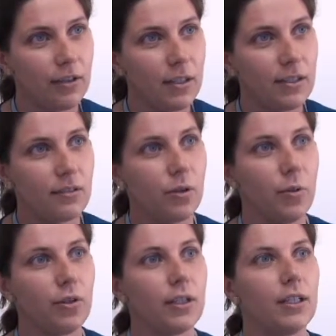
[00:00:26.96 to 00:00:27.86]
de Francisco
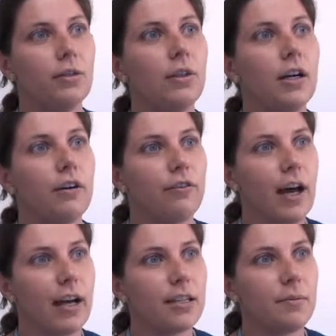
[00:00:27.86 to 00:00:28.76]
Beltrão,
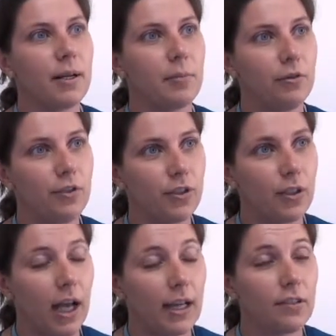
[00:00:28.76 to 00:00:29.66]
vagas para profissionais,